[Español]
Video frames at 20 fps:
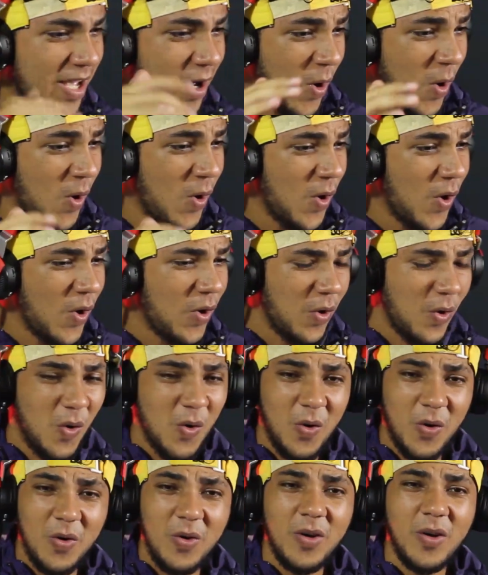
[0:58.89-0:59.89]
Oh,
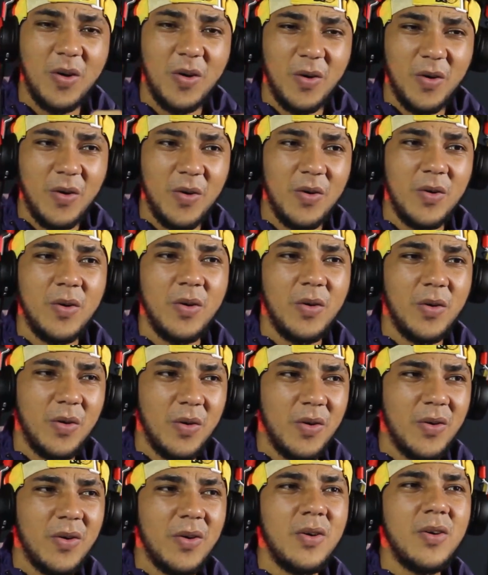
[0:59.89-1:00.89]
un, un,
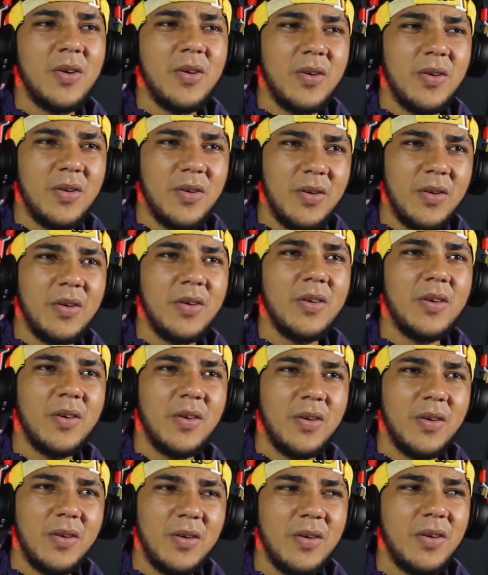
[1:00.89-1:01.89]
un,
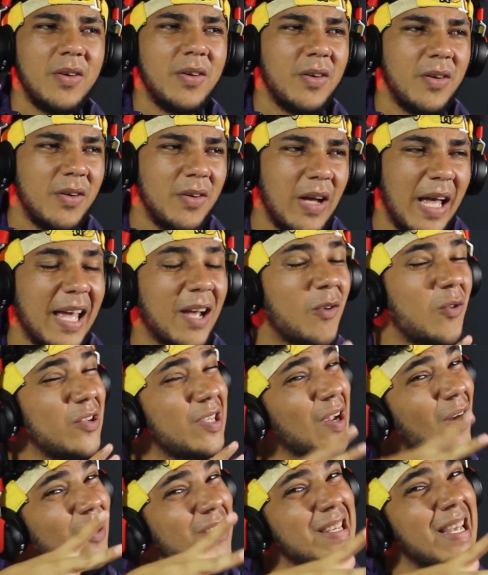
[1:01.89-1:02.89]
un, un, He
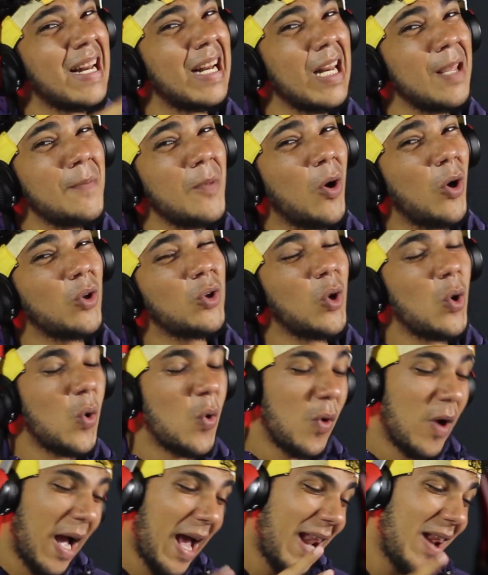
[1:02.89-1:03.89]
escuchado ese ritmo en otro
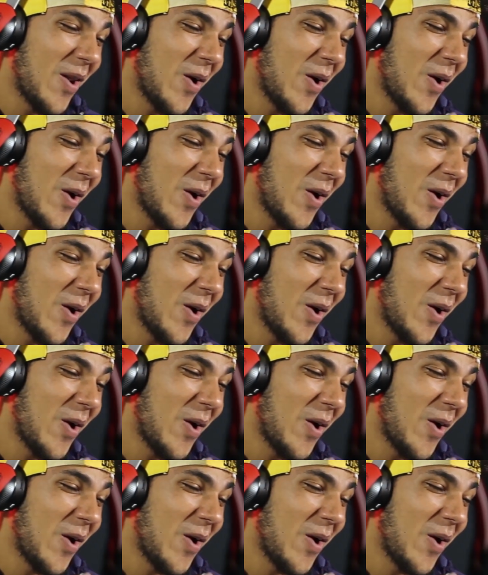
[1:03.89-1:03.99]
lugar,